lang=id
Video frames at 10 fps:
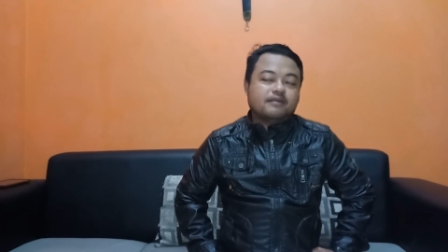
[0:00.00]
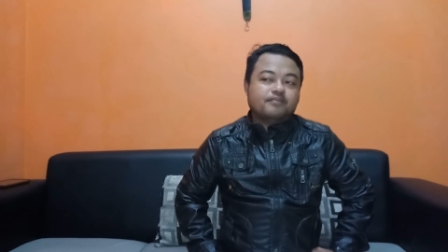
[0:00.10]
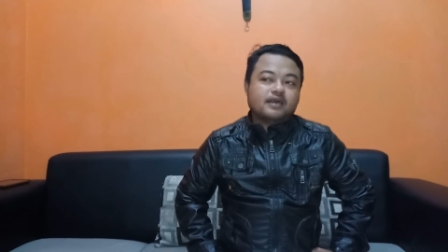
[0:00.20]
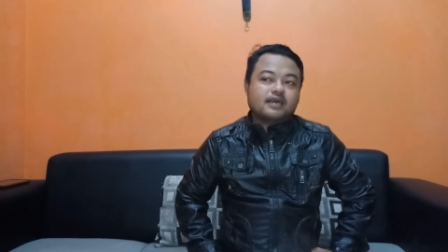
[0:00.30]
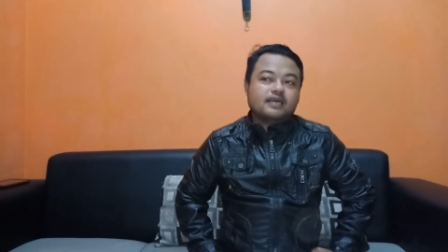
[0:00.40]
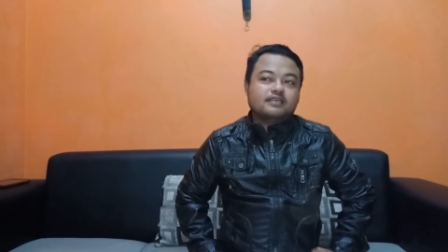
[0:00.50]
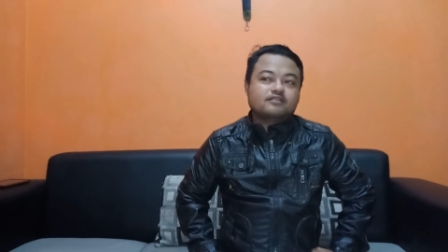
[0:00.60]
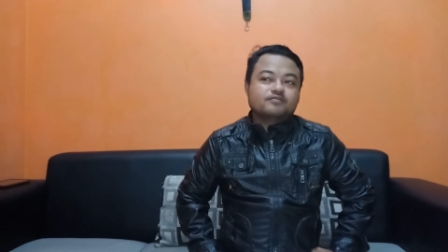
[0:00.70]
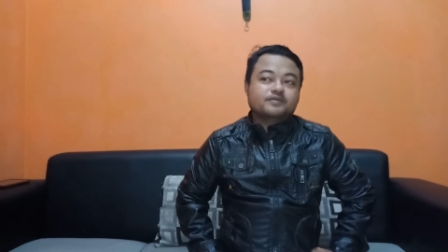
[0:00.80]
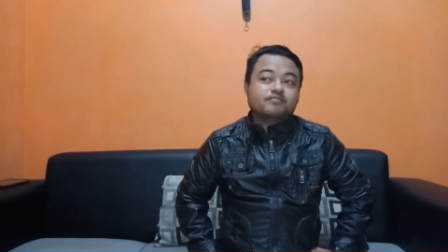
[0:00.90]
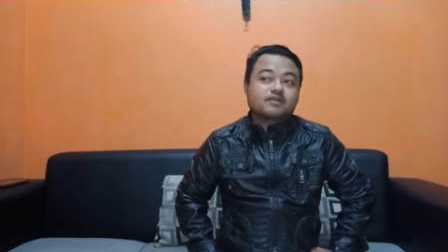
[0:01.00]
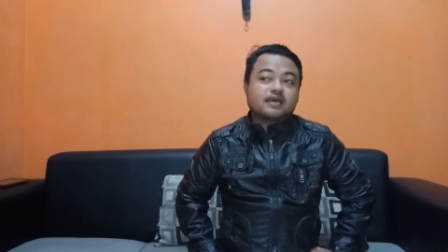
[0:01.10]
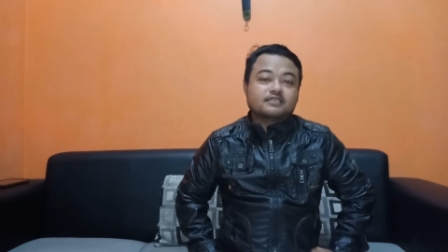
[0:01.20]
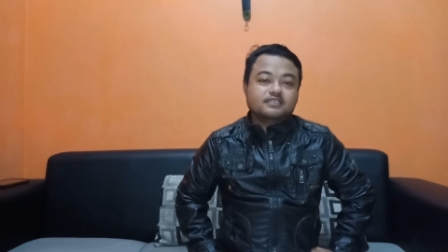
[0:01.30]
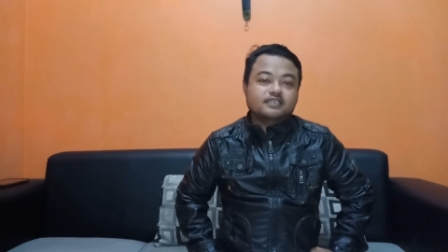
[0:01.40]
apakah itu
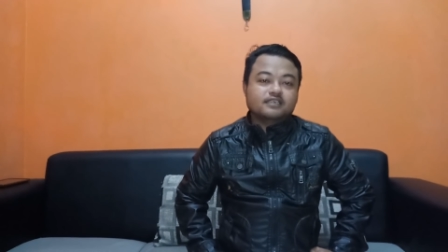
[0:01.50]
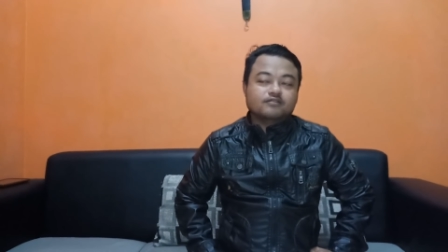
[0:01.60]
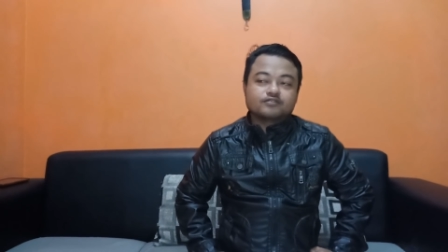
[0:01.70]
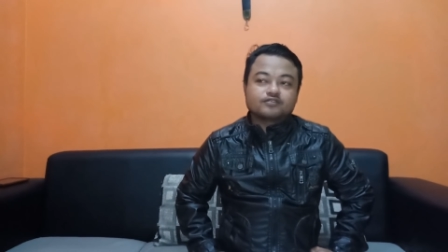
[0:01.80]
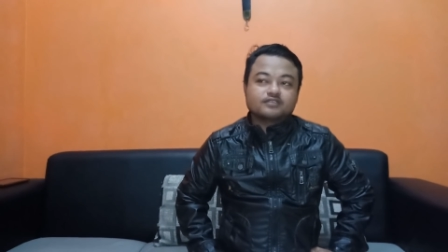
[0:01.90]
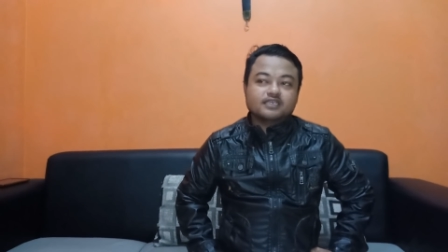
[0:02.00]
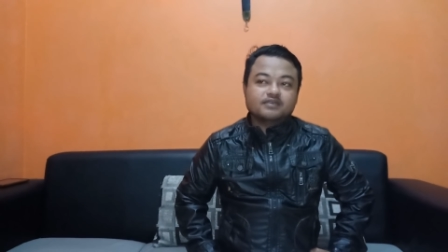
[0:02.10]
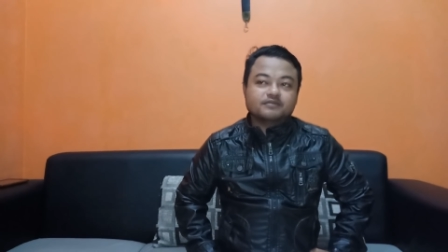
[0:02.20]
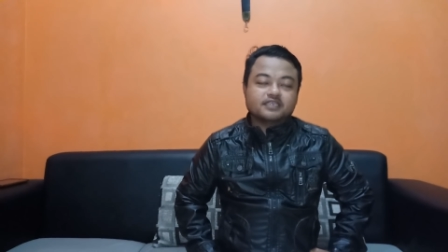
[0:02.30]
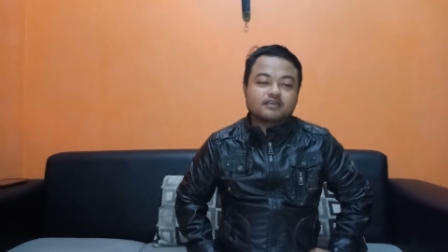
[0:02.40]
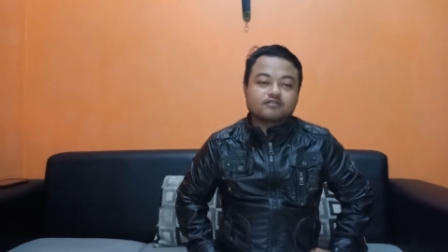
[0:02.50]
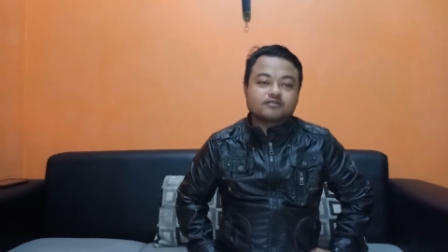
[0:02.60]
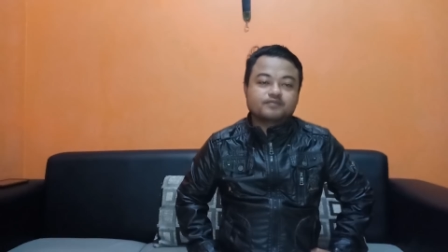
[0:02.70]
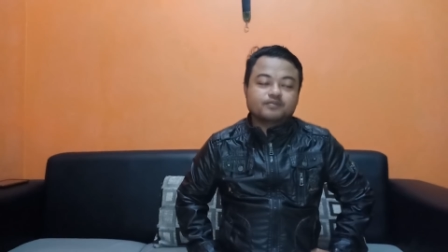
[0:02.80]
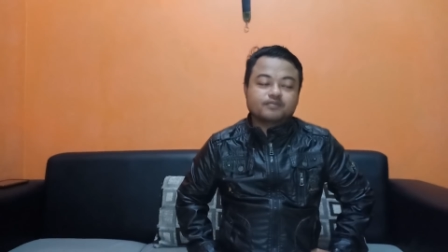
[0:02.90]
vibrasi khususnya ini menyangkut
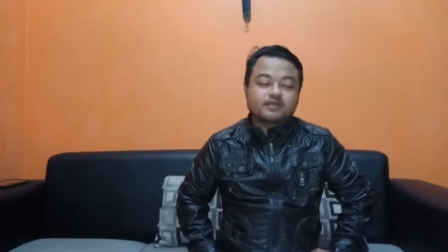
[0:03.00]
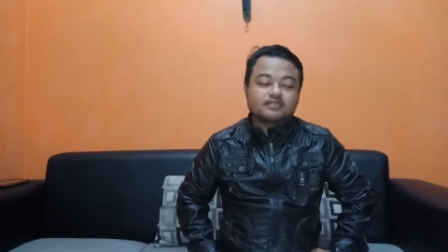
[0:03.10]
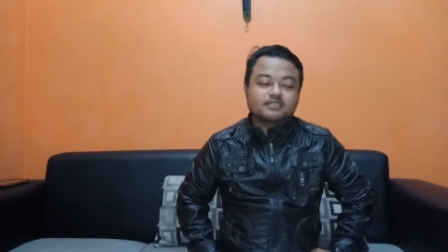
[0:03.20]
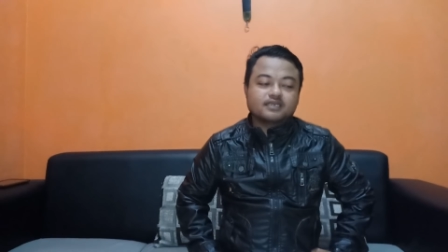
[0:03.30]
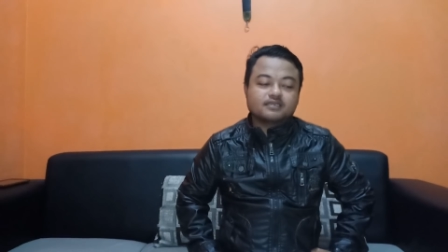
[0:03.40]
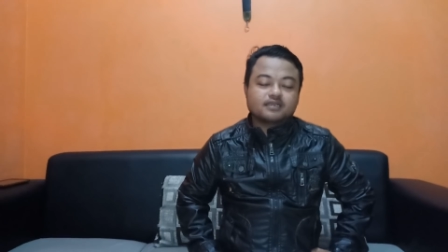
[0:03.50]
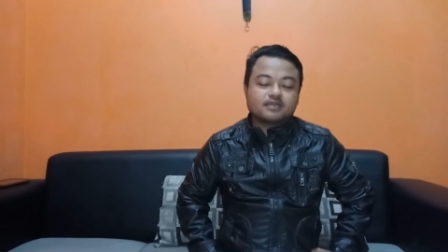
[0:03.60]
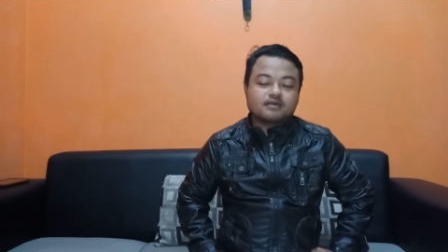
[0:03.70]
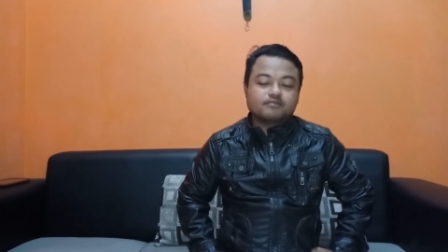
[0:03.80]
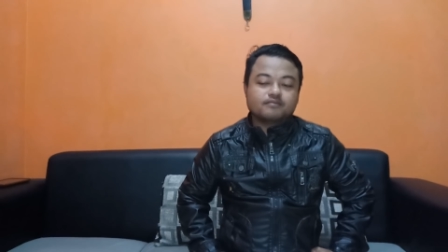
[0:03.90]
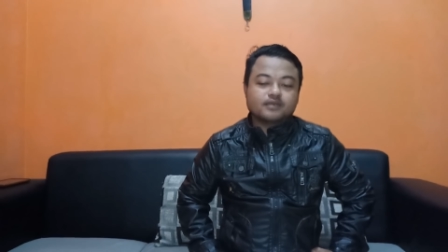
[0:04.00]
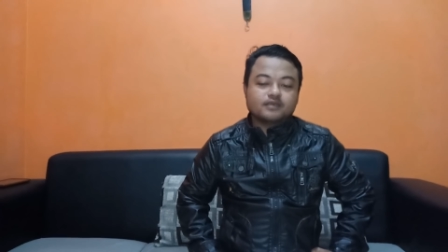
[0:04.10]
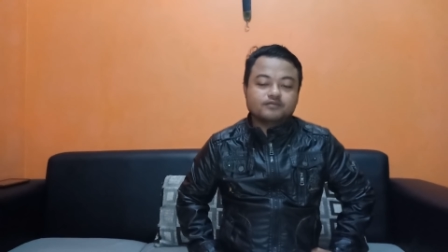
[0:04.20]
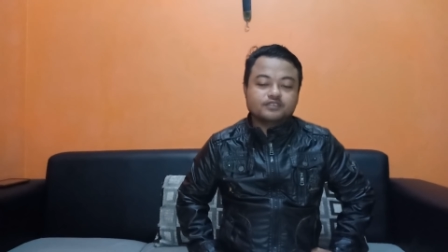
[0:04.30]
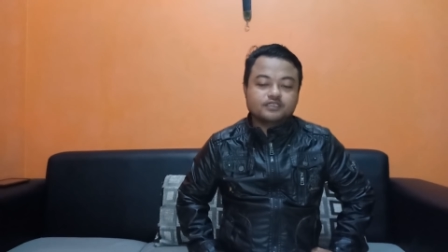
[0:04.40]
vibrasi antara
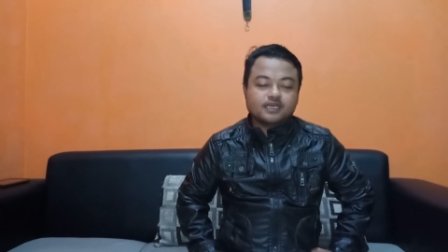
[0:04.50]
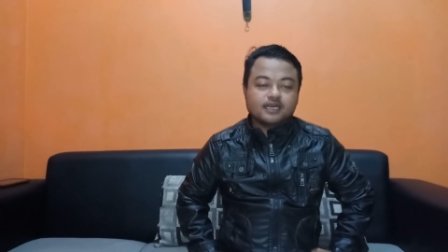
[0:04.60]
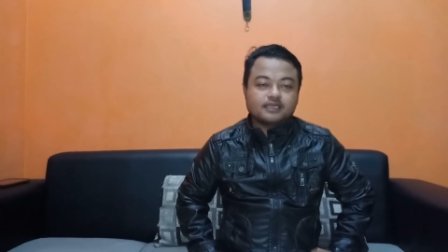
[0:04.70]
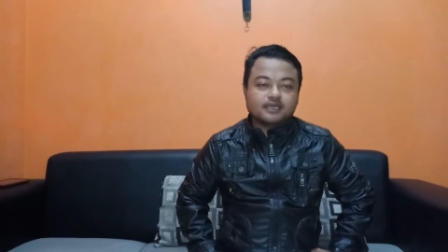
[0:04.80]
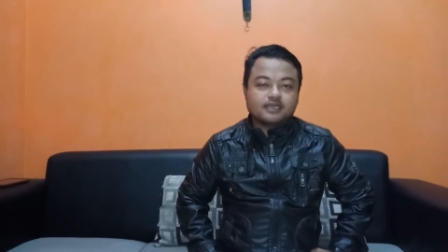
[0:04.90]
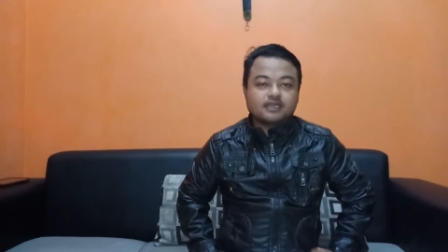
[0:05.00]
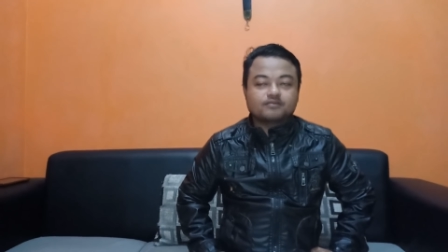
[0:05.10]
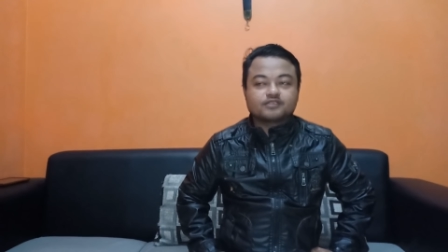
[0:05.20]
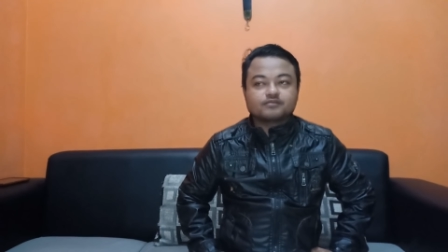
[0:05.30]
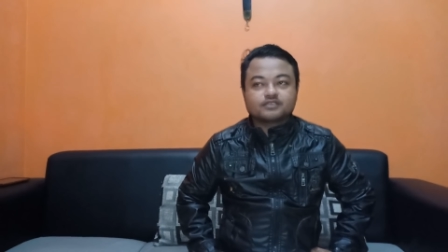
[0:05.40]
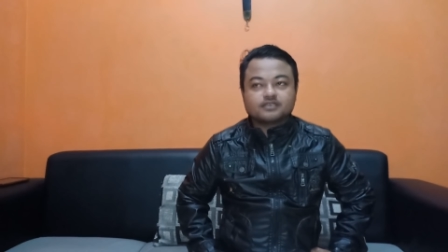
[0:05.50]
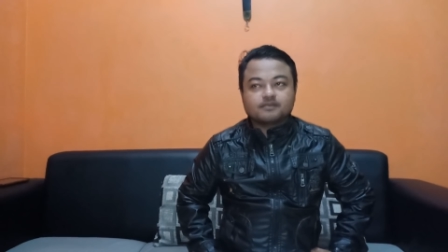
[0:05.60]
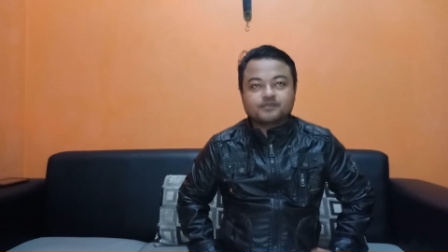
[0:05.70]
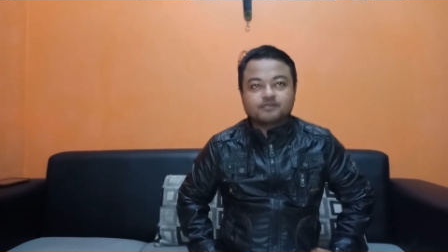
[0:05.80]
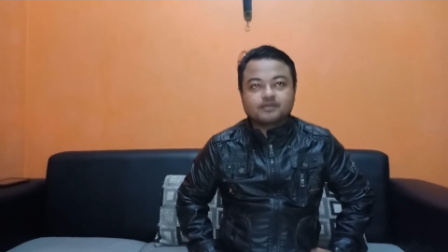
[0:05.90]
manusia dengan alam semesta
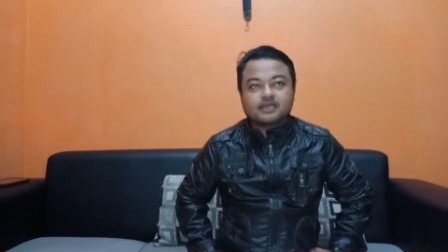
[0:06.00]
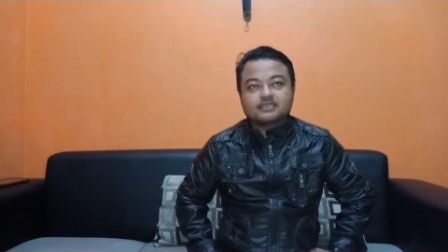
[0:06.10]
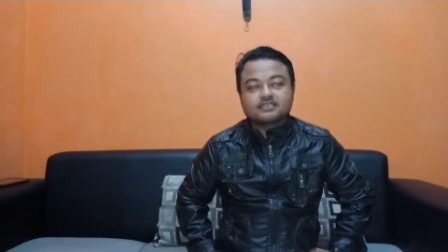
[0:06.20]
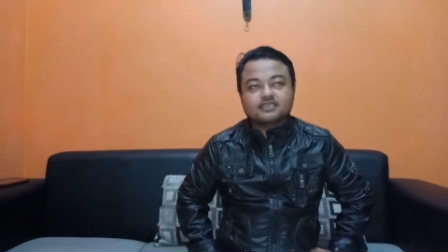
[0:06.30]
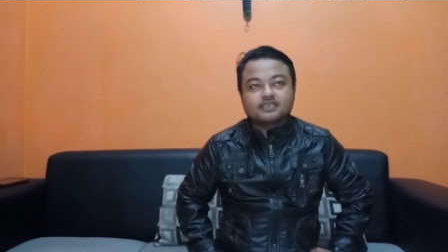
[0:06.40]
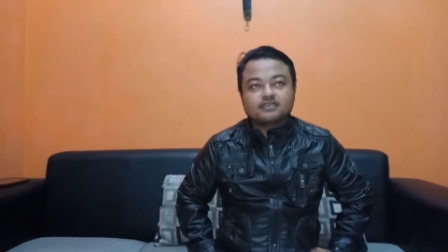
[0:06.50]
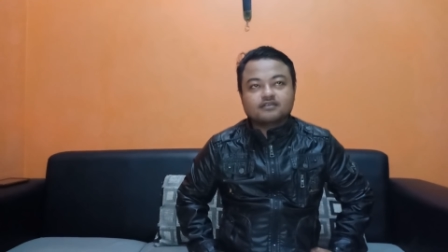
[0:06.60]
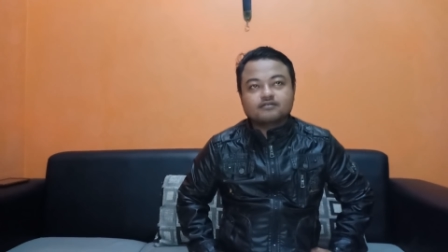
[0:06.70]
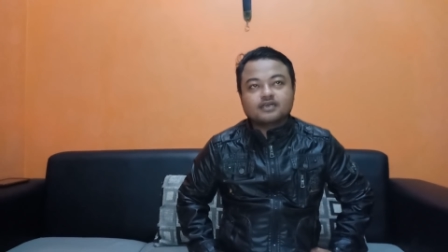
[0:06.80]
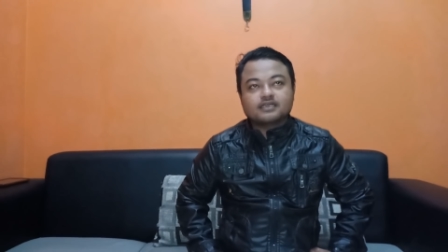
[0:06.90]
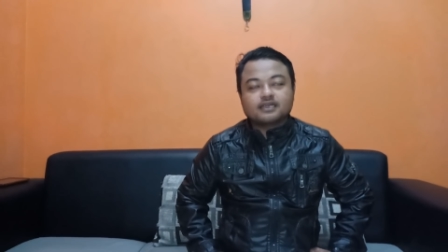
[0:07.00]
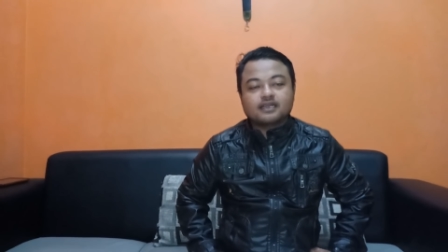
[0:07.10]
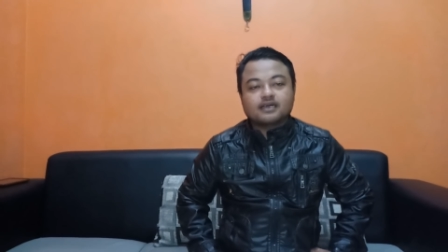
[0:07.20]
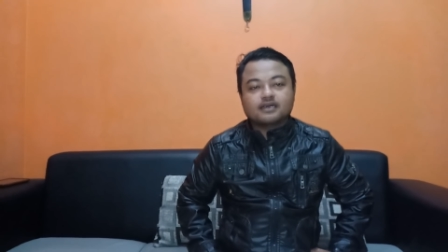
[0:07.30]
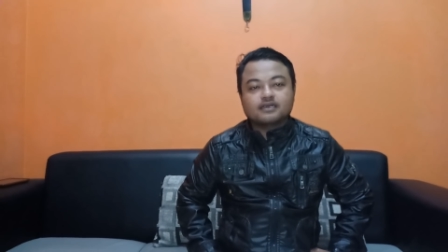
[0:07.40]
vibrasi itu adalah